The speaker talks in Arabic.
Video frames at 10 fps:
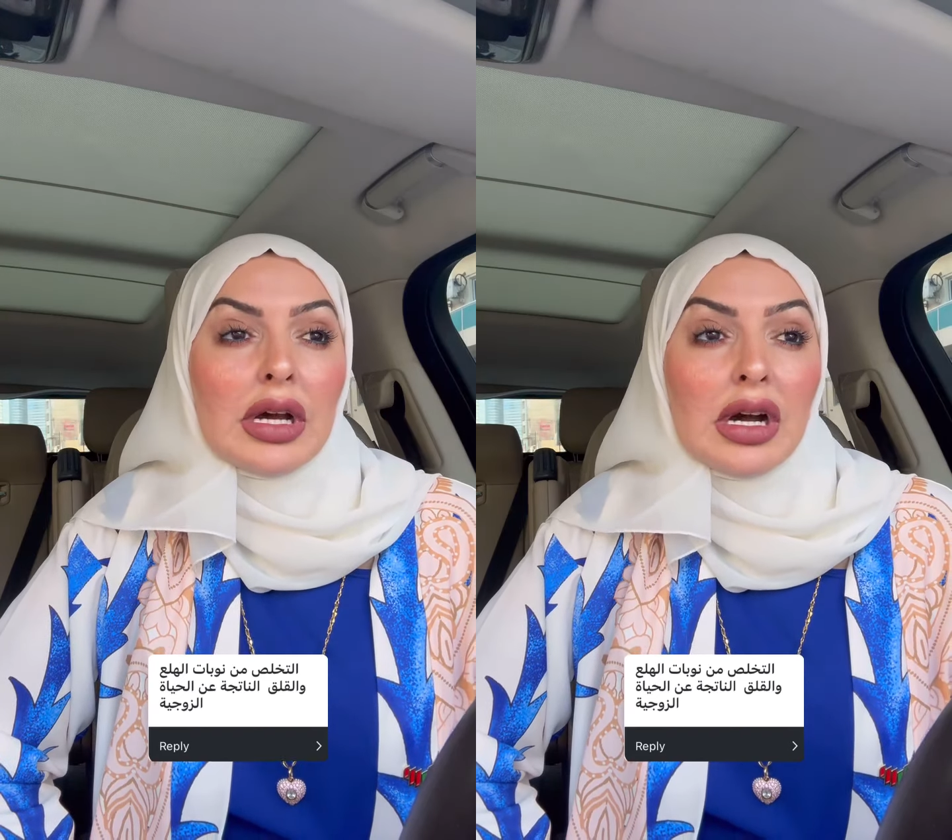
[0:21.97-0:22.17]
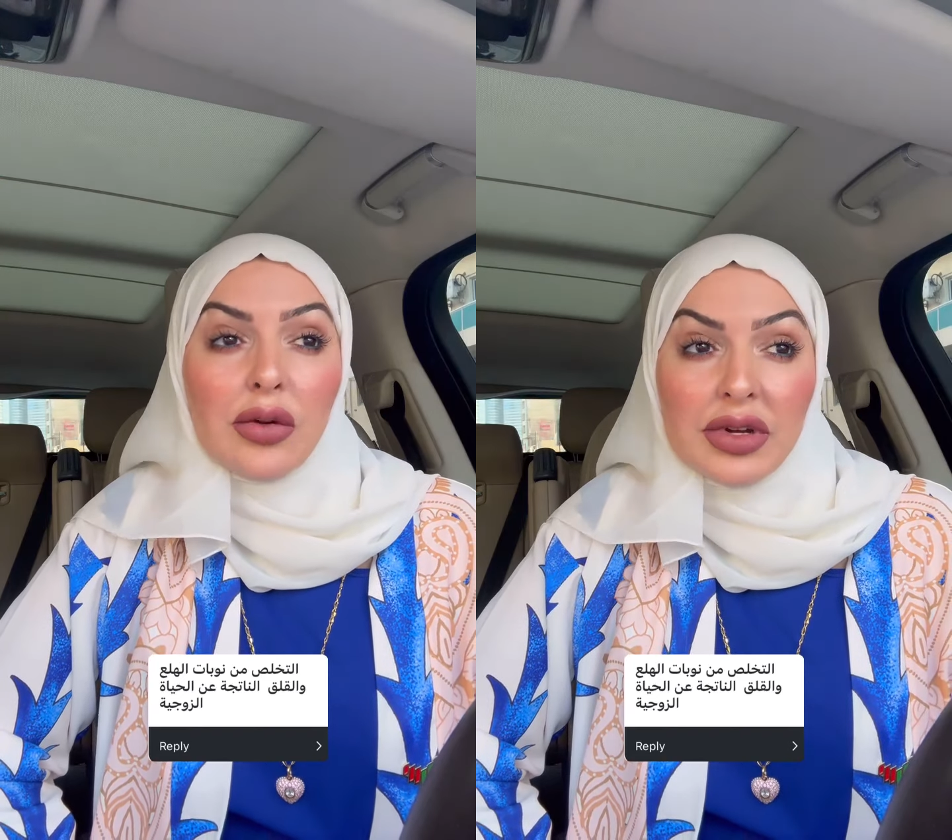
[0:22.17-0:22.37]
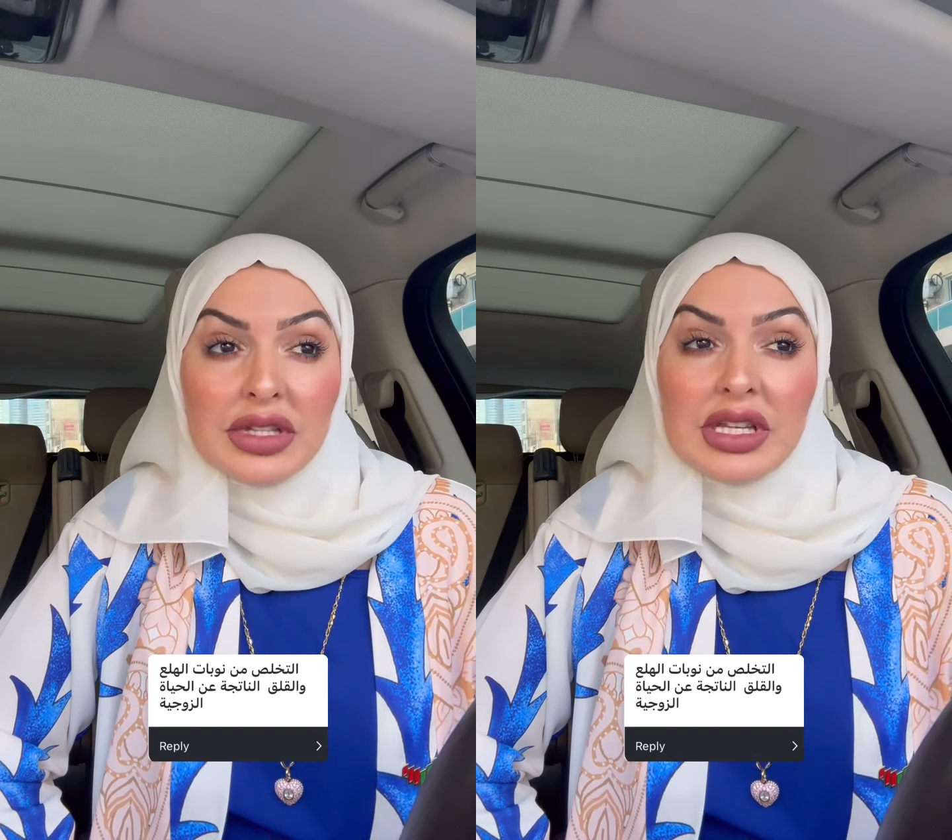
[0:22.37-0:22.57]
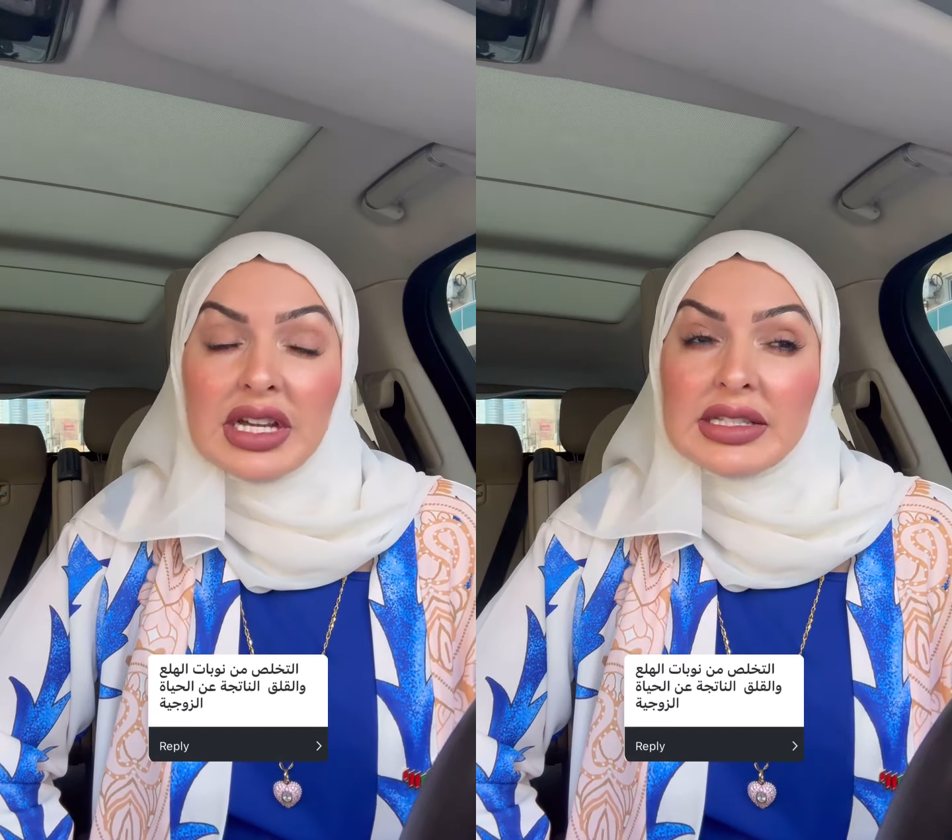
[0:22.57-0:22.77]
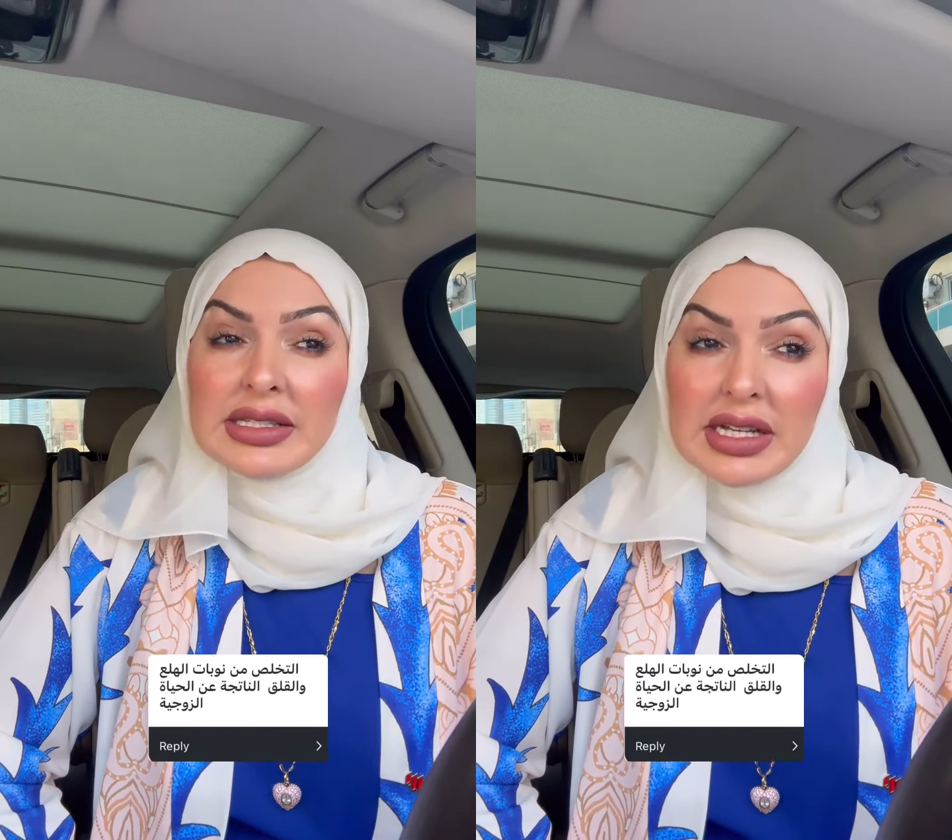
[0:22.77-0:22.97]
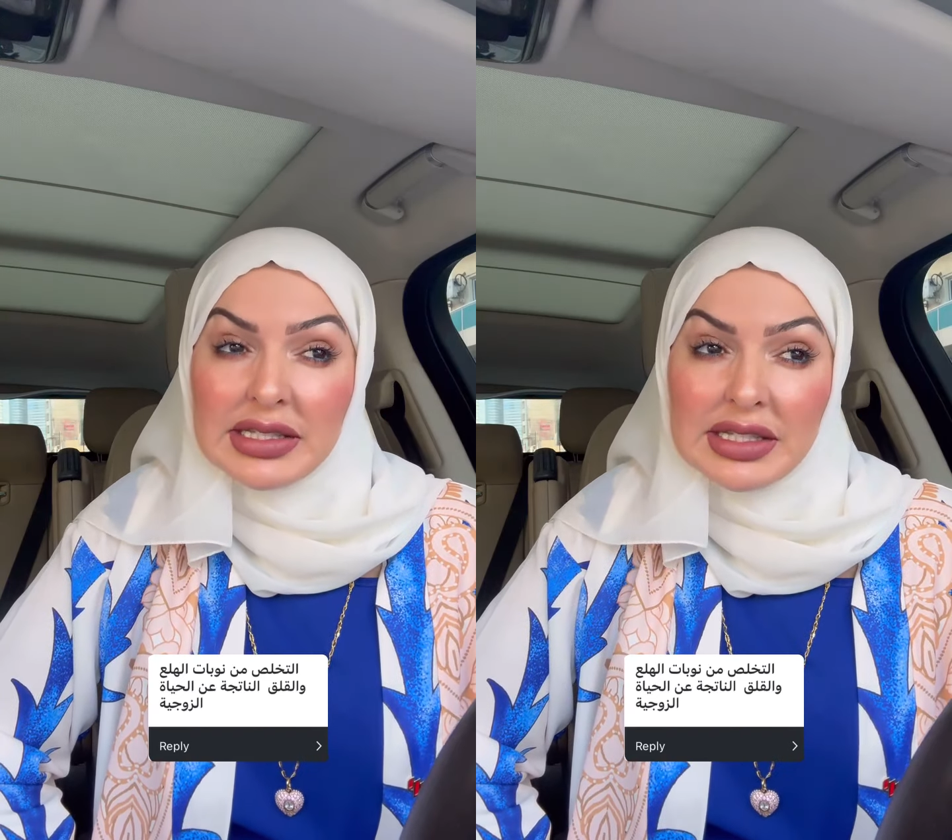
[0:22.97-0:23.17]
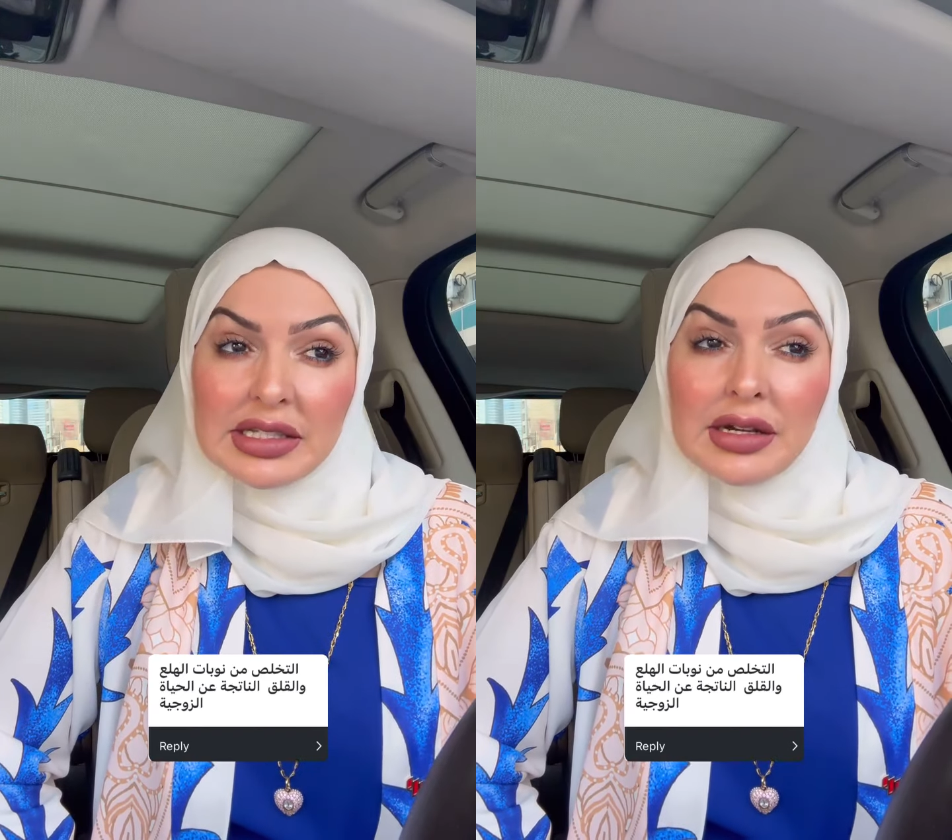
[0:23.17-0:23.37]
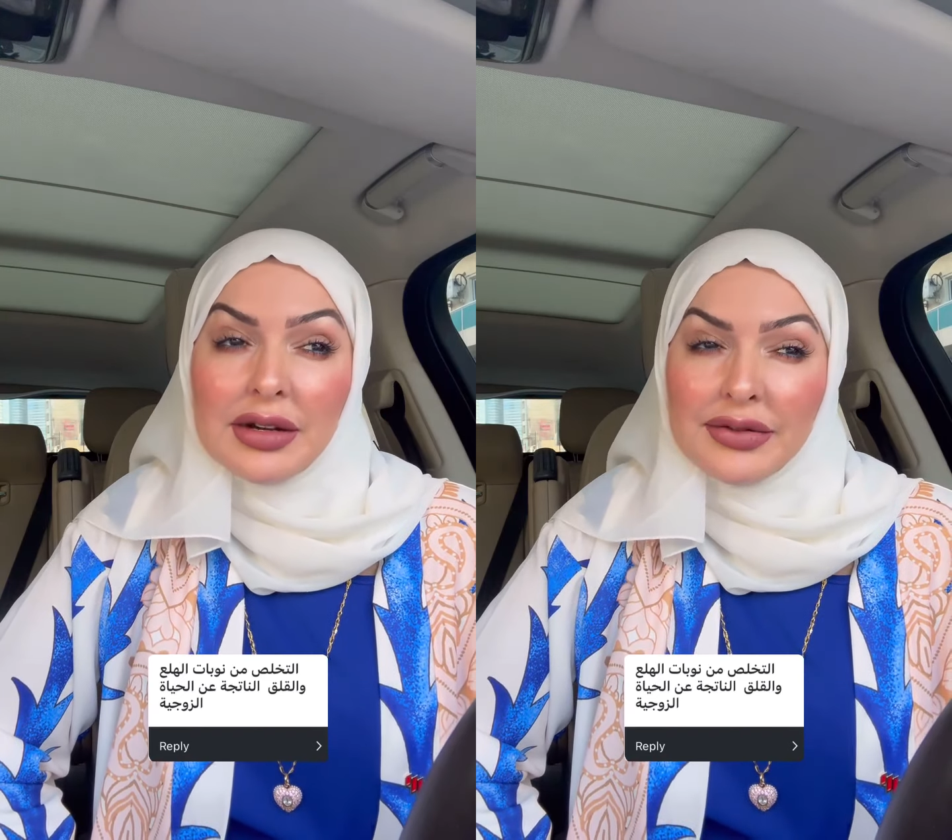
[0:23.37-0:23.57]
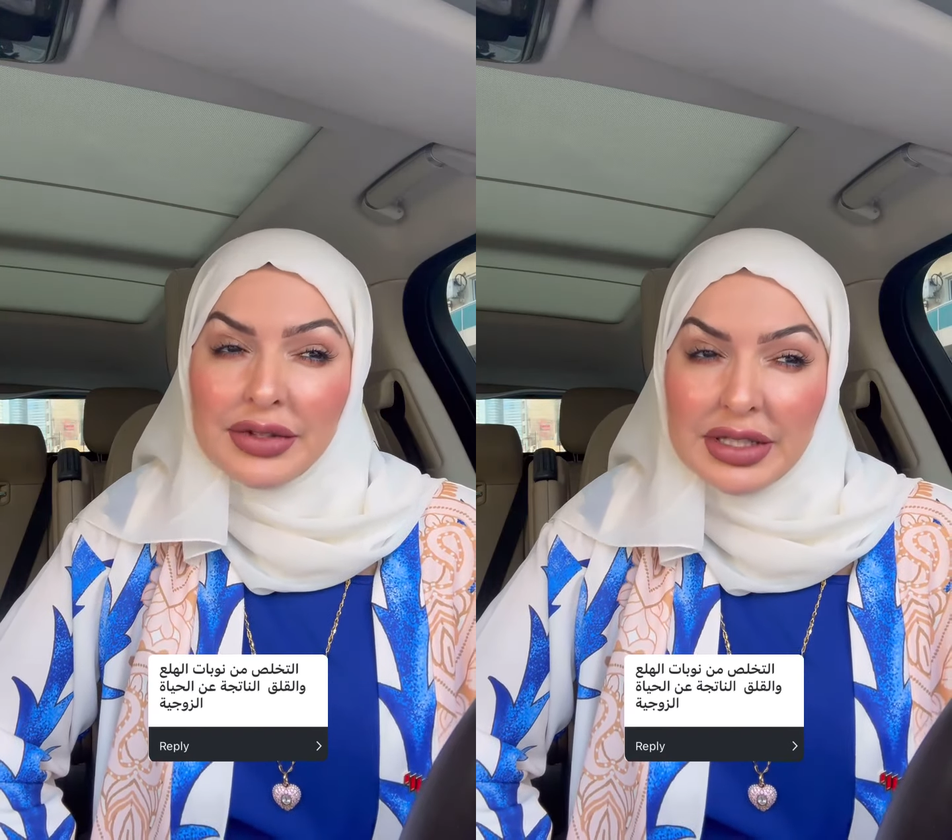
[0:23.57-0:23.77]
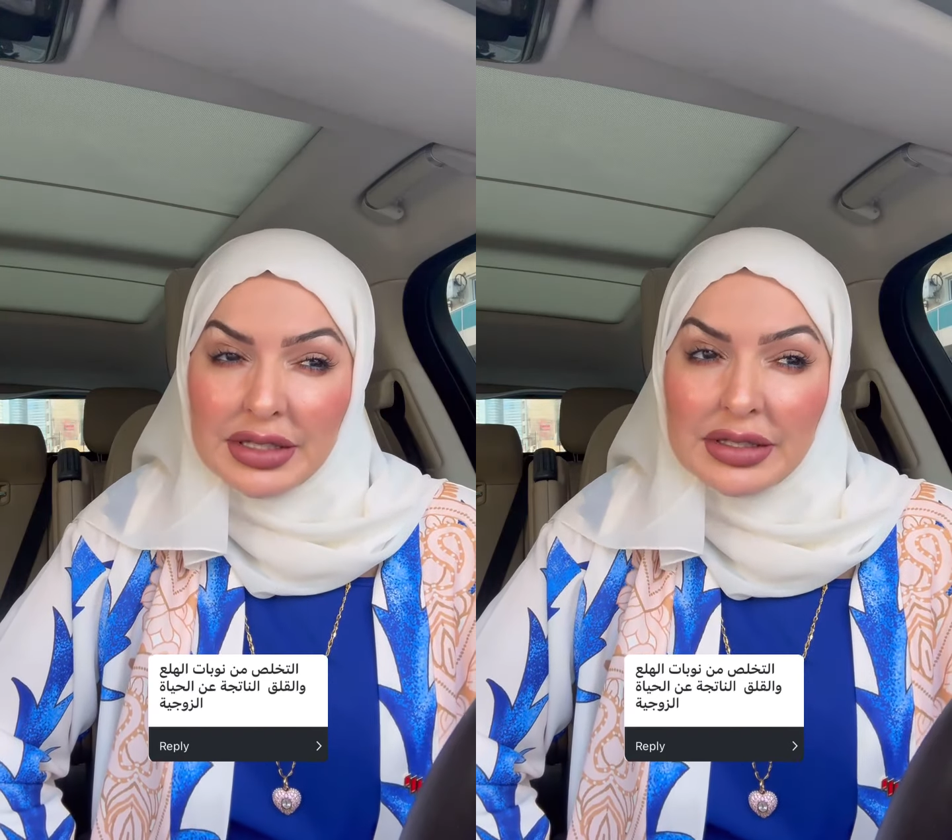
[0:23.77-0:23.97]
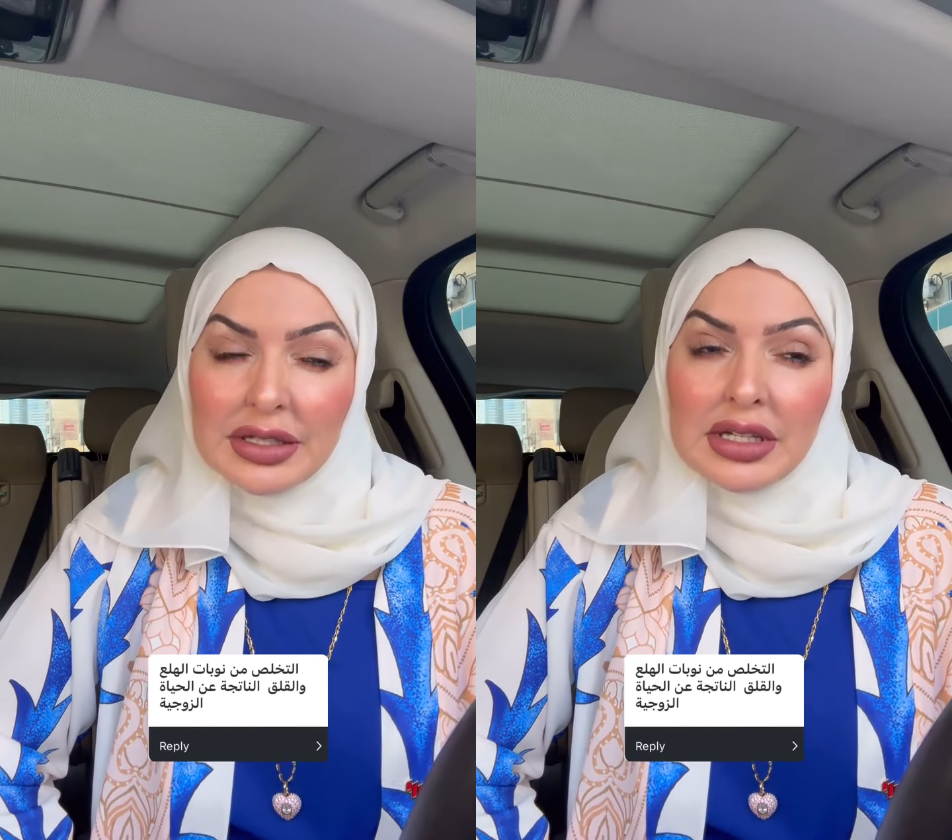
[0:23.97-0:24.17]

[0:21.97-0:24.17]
أو أنت حساسة تخافين